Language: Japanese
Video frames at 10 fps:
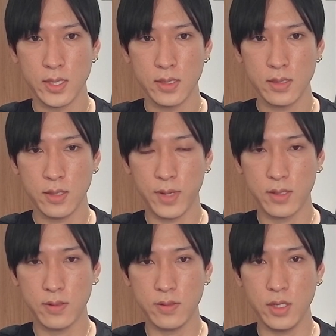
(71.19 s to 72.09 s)
で、
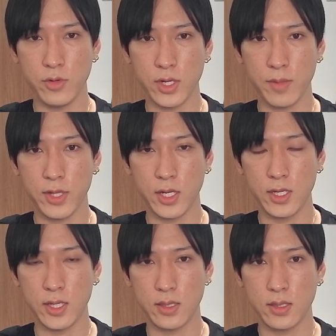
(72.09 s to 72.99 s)
MacD も山なりに
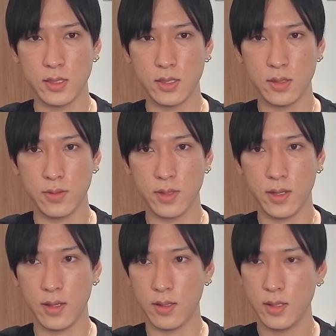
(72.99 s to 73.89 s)
なってきてるの
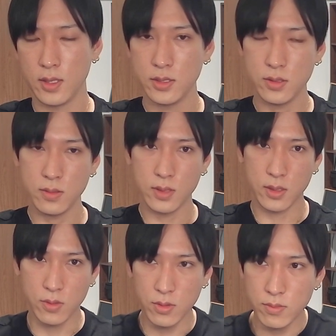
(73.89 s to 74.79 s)
で、ちょっとね、あの
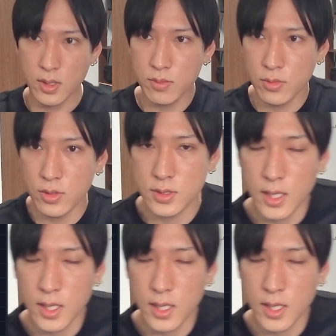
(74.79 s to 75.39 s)
今晩も下